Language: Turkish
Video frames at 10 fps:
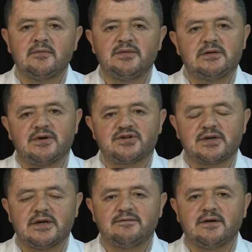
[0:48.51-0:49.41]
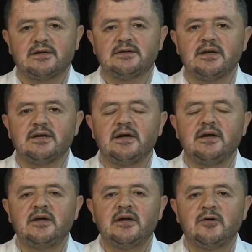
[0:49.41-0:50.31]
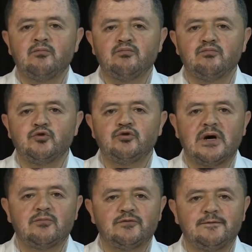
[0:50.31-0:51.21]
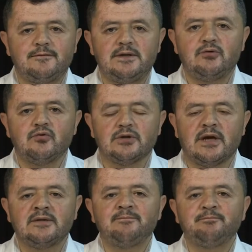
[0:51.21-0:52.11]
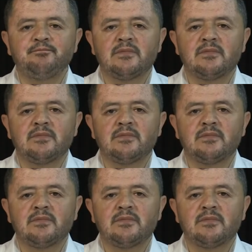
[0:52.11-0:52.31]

Bir başka ifadeyle müdvamun fih olan